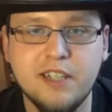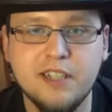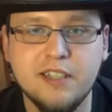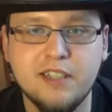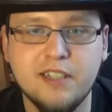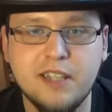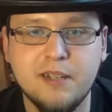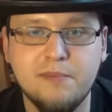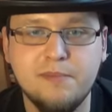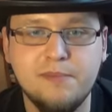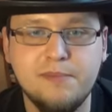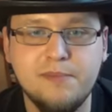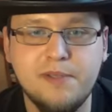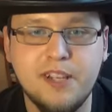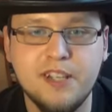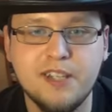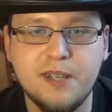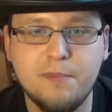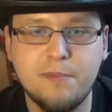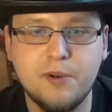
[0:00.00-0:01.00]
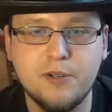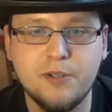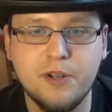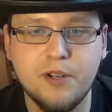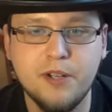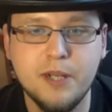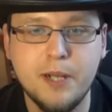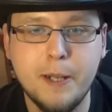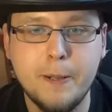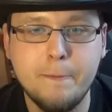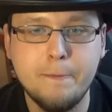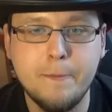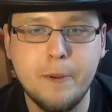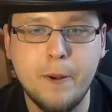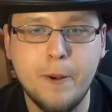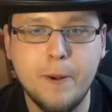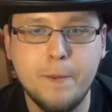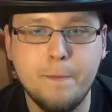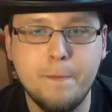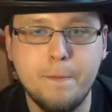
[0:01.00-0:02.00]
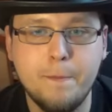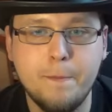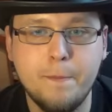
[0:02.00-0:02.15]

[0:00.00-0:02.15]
jestem niezaproszony? Bo...